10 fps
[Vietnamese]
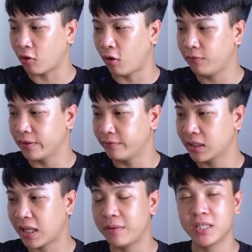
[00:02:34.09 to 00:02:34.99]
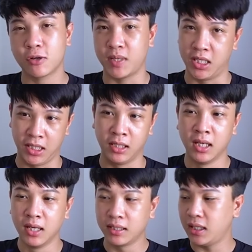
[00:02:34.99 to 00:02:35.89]
có phần vân tay bên trong màn hình
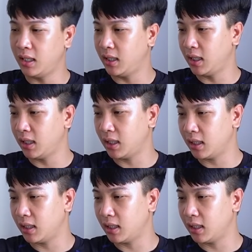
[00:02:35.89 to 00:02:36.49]
thì